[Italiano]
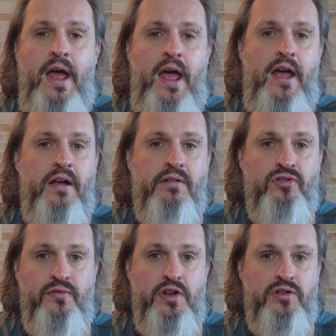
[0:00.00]
e in
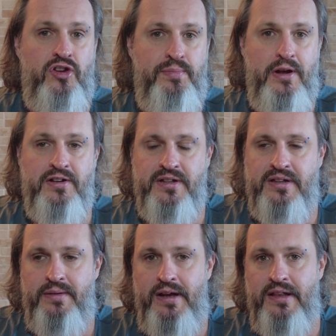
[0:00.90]
questo video ti spiego
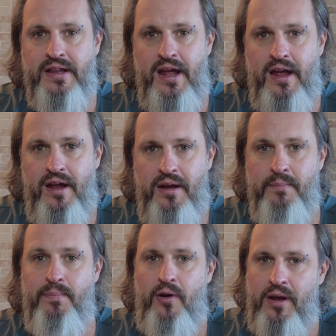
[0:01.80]
esattamente
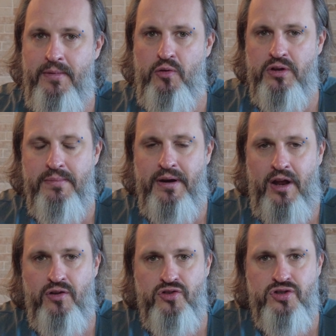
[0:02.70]
in pochi minuti
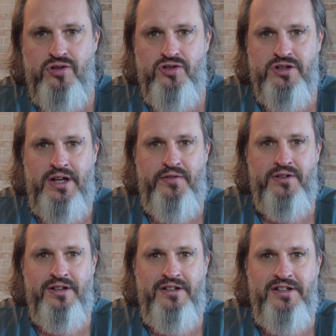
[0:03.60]
perché non ci, non ci servono
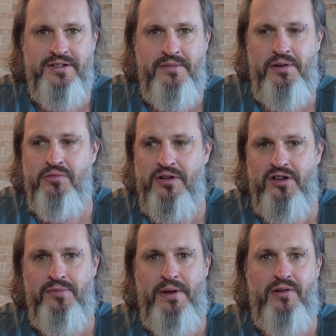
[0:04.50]
tantissimi minuti
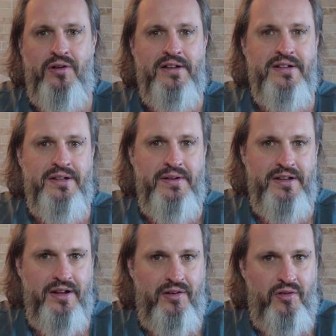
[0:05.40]
ti spiego
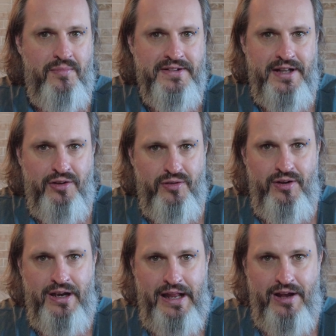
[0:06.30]
esattamente come stanno
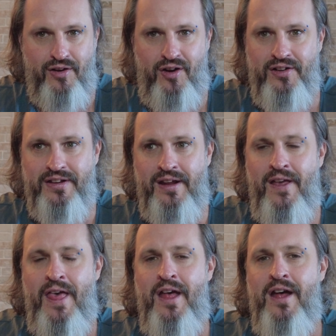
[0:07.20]
le cose
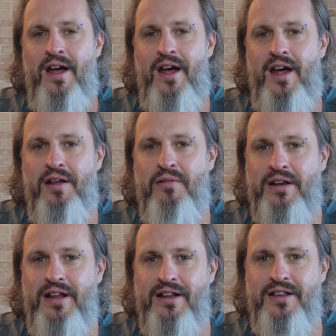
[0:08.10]
eh,
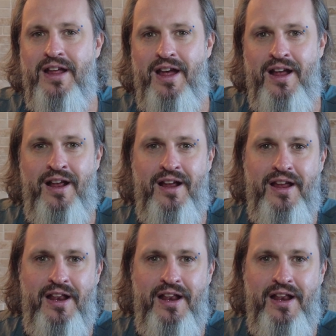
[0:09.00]
riguardante eh,